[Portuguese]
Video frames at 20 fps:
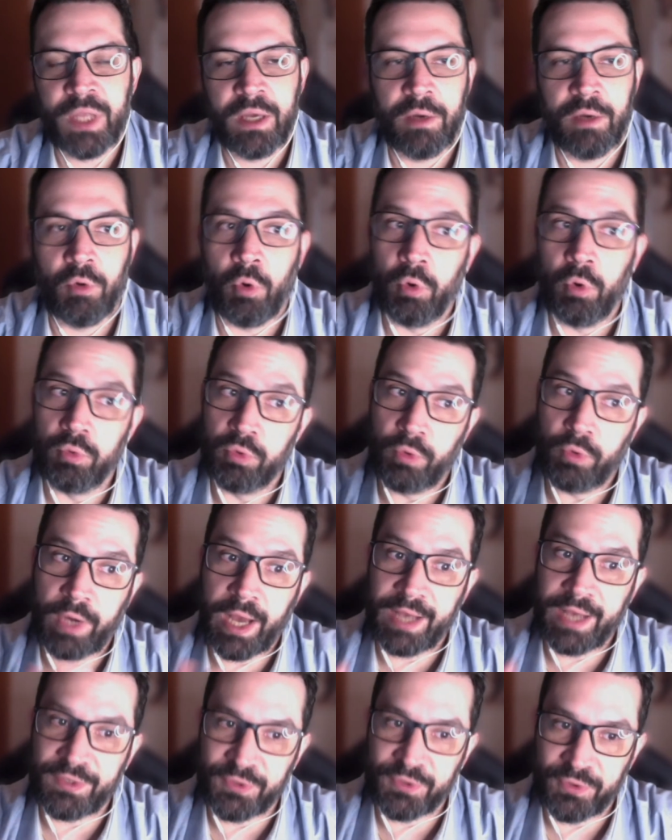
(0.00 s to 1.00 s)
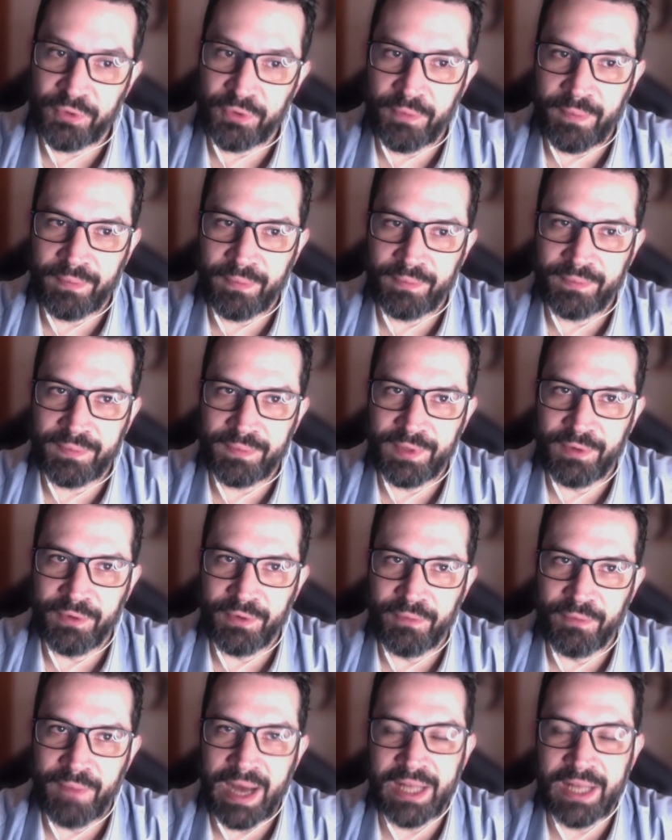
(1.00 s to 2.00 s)
Ou no caso do,
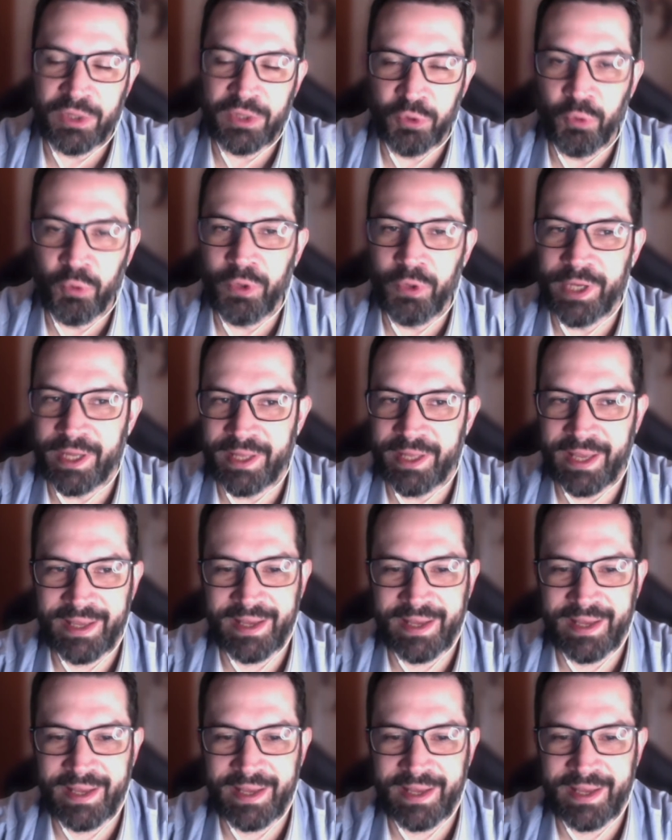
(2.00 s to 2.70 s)
do manúria, né?